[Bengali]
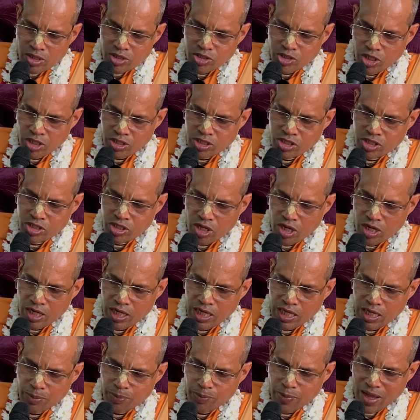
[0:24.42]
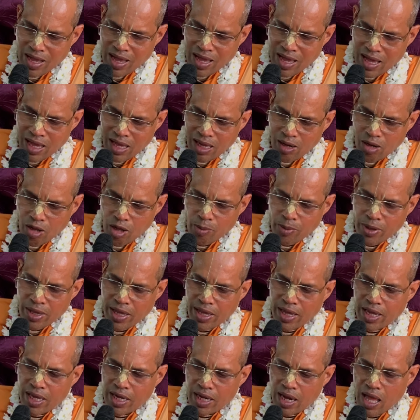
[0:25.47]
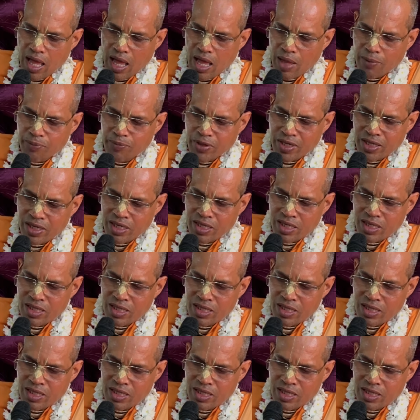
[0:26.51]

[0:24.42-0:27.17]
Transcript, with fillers: যশ কৃপা লবে নাপি